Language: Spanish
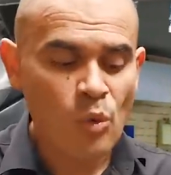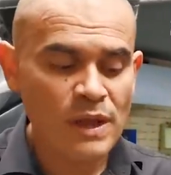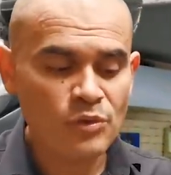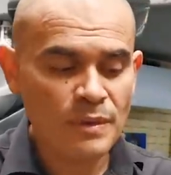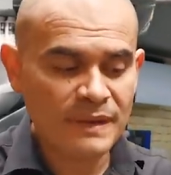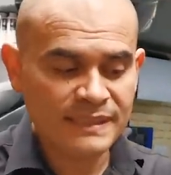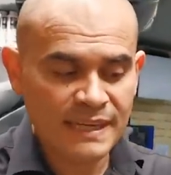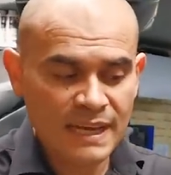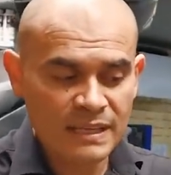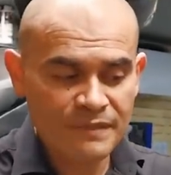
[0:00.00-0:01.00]
cuando el
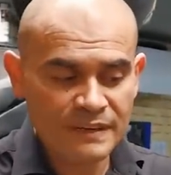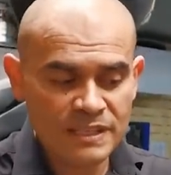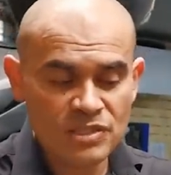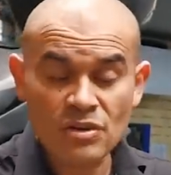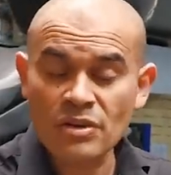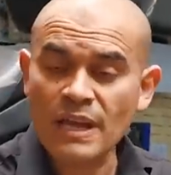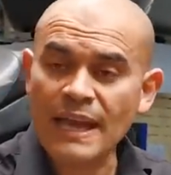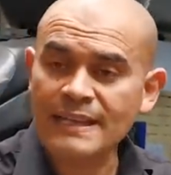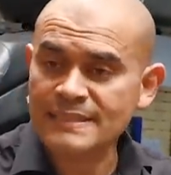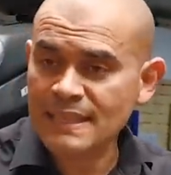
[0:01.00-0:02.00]
material de fricción
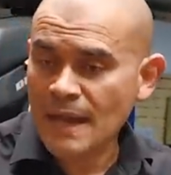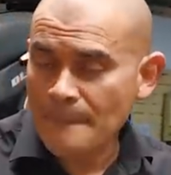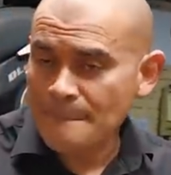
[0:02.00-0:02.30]
está